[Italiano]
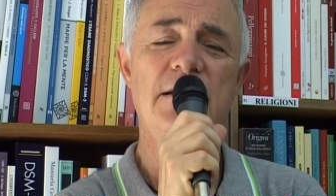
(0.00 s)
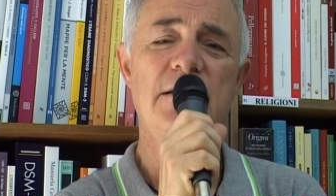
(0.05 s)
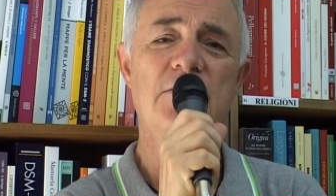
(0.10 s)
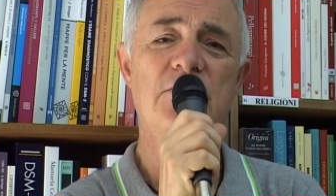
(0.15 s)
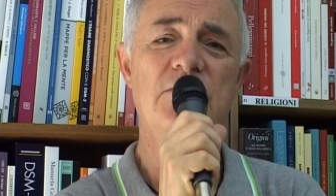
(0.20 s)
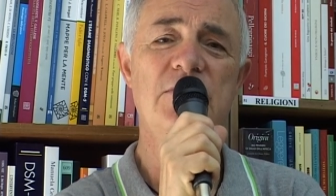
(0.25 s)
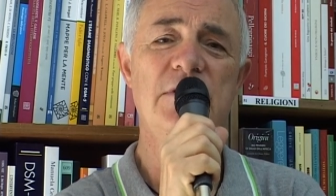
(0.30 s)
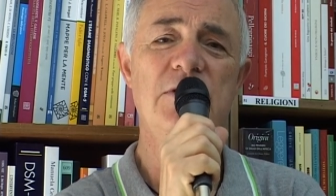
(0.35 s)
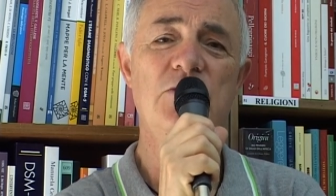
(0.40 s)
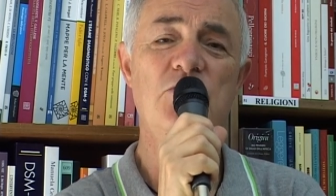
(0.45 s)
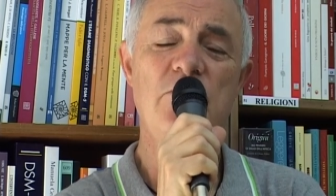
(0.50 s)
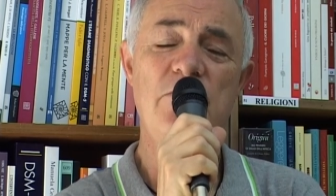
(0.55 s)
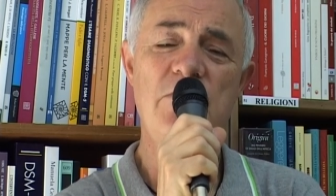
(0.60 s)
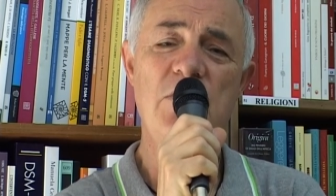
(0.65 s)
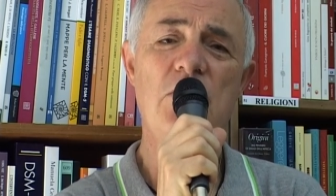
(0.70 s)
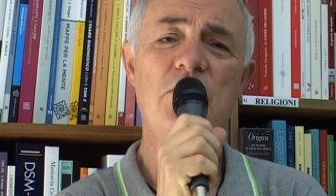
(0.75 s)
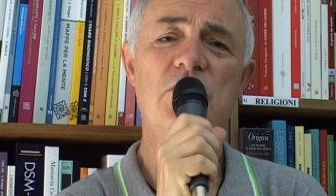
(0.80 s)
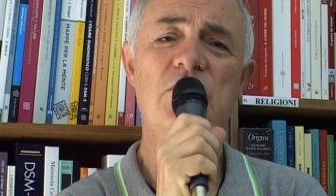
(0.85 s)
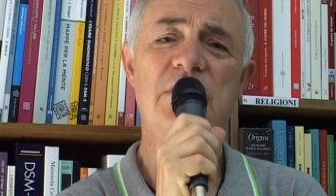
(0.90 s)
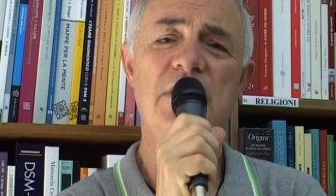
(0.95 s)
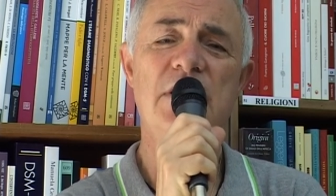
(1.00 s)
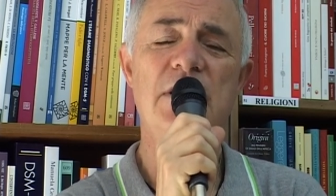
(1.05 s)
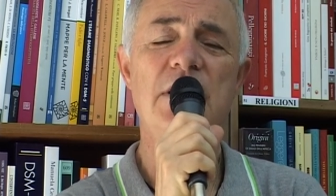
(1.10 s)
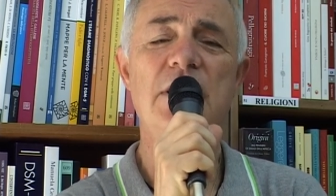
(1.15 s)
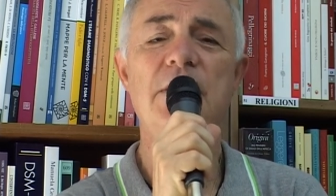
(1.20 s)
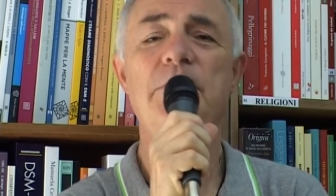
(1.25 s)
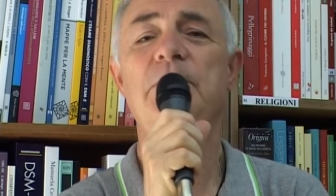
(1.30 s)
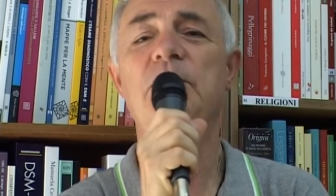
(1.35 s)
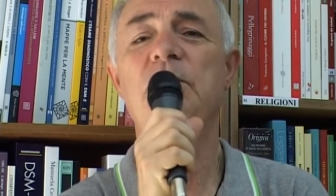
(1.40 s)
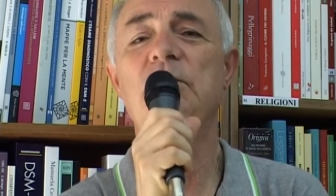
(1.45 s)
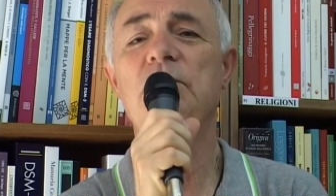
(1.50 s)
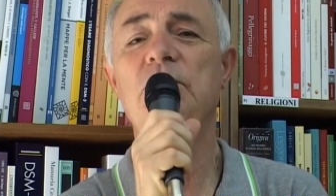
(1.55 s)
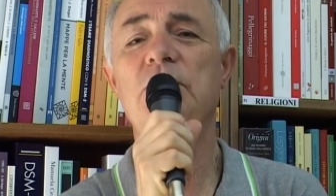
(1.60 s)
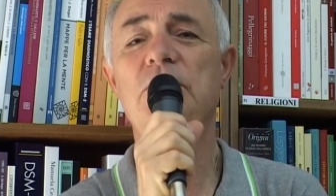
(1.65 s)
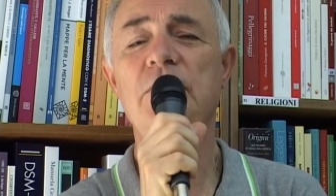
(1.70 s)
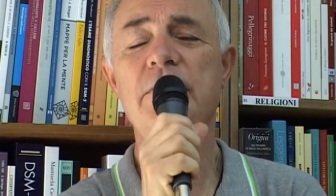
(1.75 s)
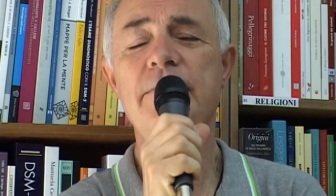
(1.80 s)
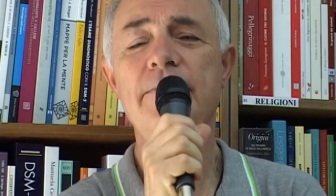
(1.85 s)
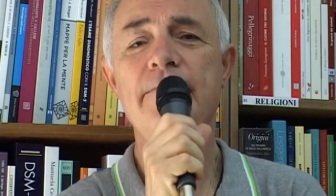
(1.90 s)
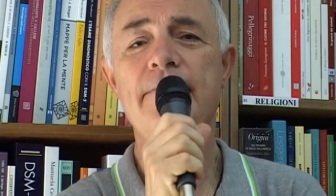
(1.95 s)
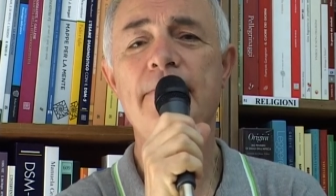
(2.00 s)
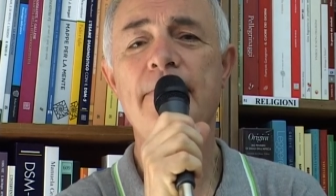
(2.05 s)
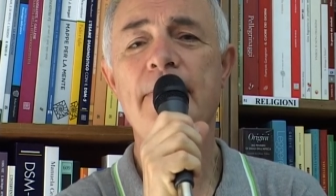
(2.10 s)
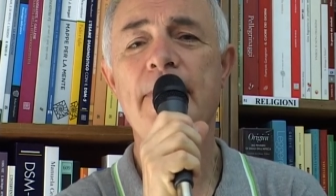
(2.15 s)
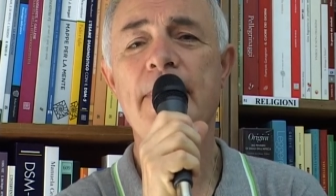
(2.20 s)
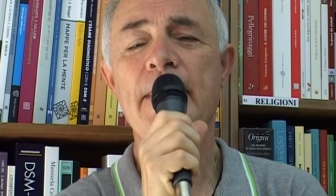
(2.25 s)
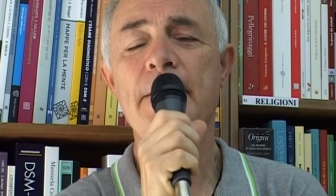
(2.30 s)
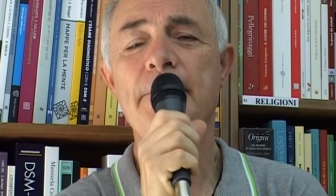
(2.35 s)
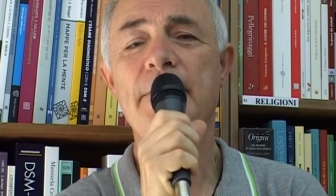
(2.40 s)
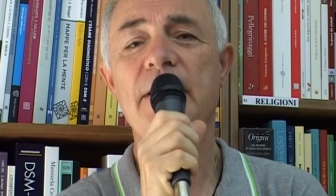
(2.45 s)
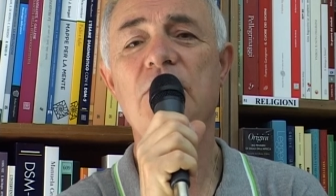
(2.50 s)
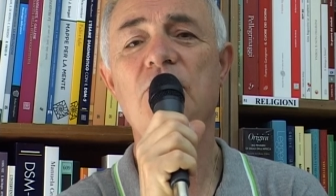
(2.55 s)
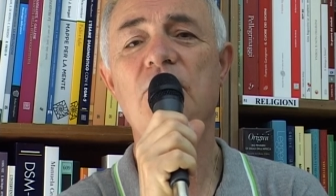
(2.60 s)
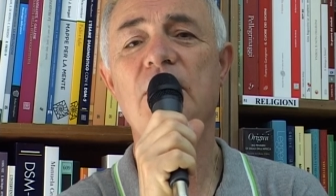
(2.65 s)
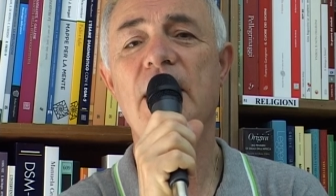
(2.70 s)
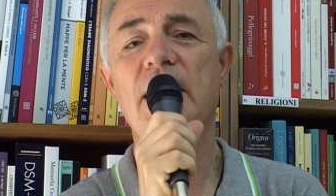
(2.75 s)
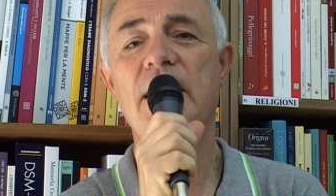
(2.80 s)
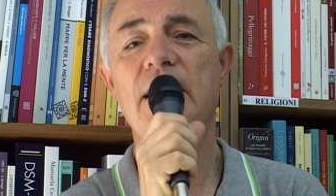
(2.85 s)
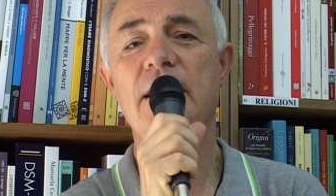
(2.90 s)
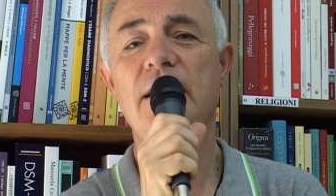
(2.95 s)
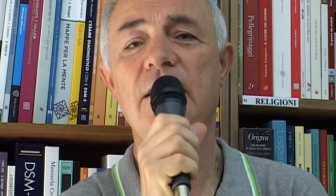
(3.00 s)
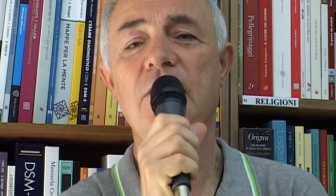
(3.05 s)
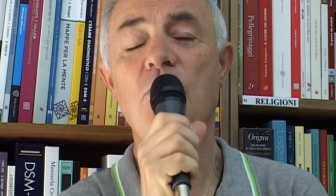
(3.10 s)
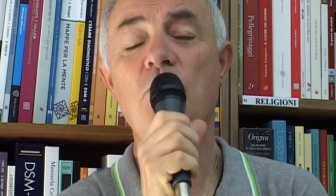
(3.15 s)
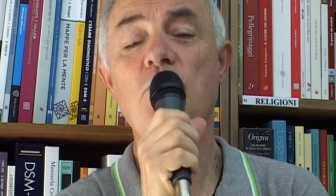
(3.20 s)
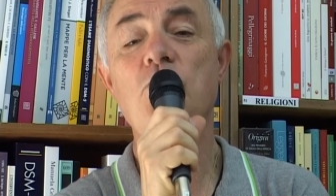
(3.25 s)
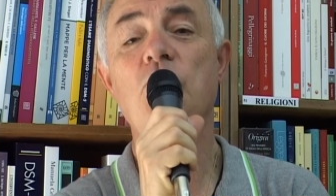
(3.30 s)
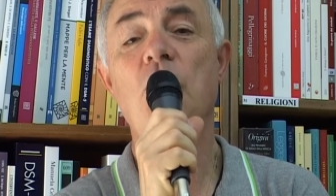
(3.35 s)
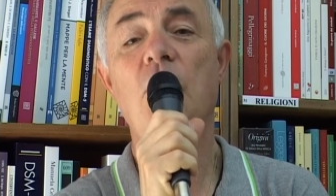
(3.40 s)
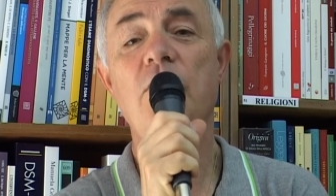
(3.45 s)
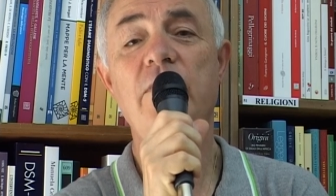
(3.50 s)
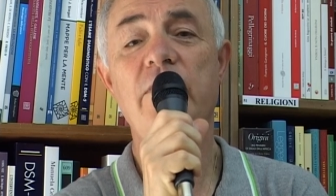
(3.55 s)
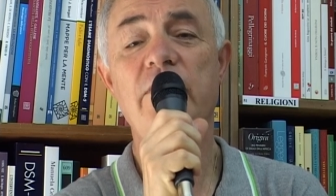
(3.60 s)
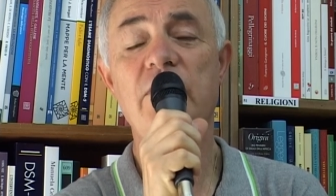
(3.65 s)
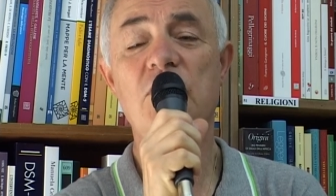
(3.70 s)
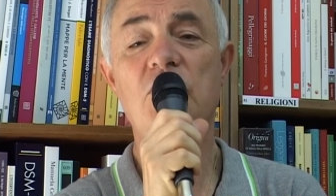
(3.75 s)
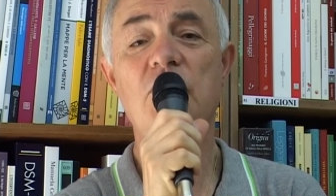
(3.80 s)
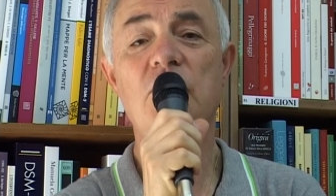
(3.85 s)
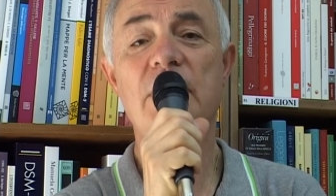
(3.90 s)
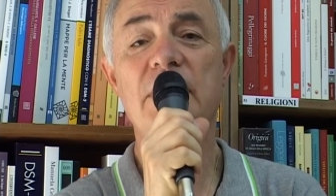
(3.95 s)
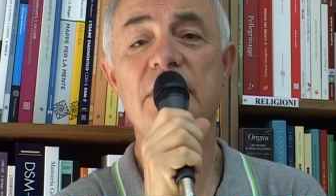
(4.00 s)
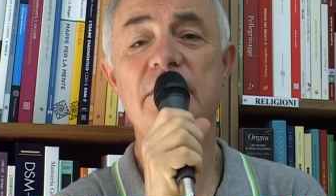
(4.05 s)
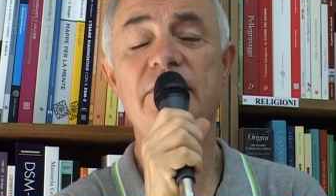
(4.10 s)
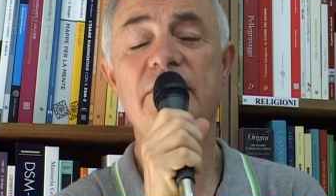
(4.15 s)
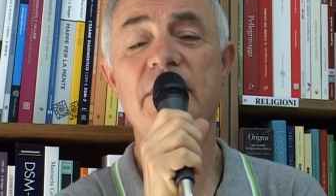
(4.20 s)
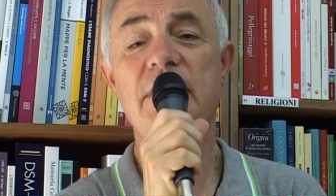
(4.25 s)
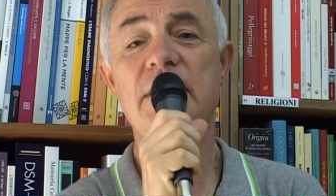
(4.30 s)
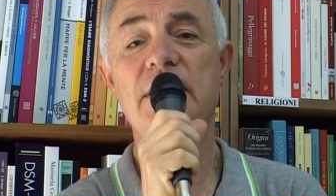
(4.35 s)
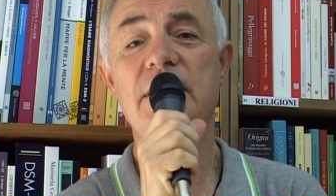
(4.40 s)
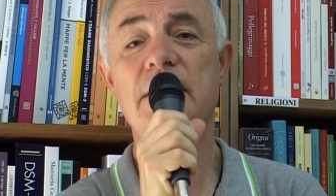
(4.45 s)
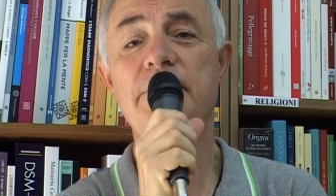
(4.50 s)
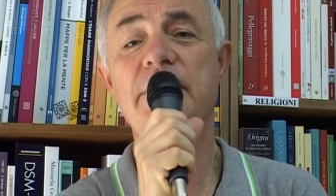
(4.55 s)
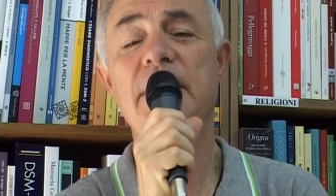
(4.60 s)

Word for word: così dubbiose, appunto, per donare un nuovo vigore di fede.